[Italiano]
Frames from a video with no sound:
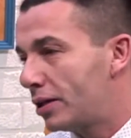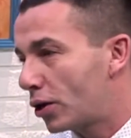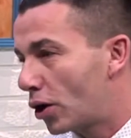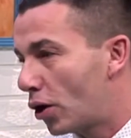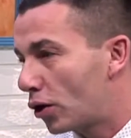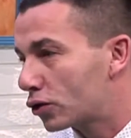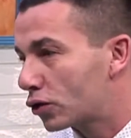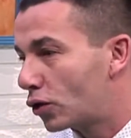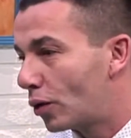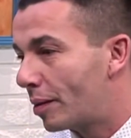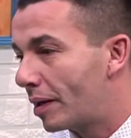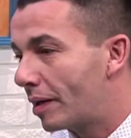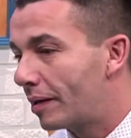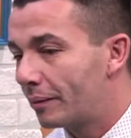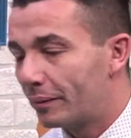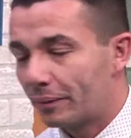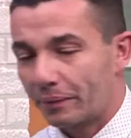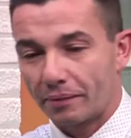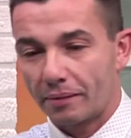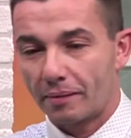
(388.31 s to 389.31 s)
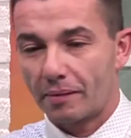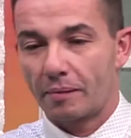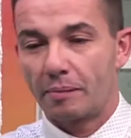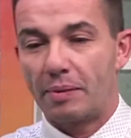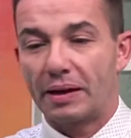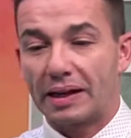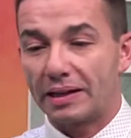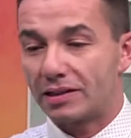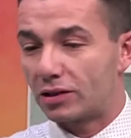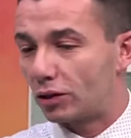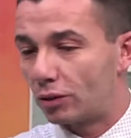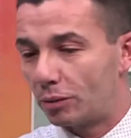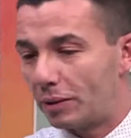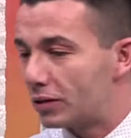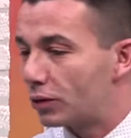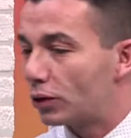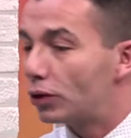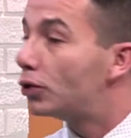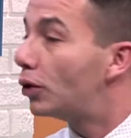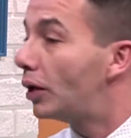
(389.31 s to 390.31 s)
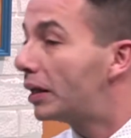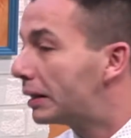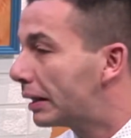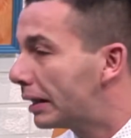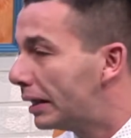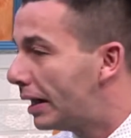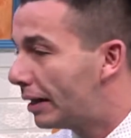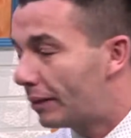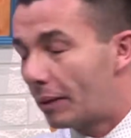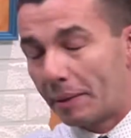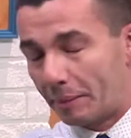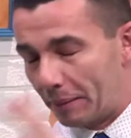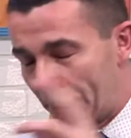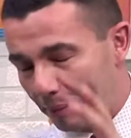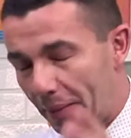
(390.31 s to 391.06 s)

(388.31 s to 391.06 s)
oroscopi, perché secondo me sono idolatria. Ma...